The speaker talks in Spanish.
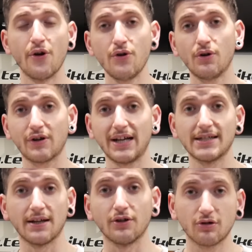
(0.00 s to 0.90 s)
no
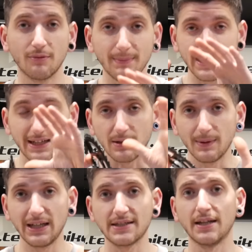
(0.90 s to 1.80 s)
casa y no combina a
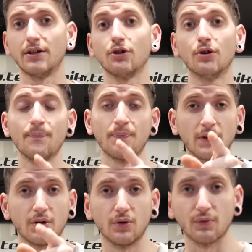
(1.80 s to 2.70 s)
nivel estético
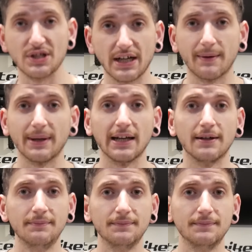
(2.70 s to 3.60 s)
con nuestra biela.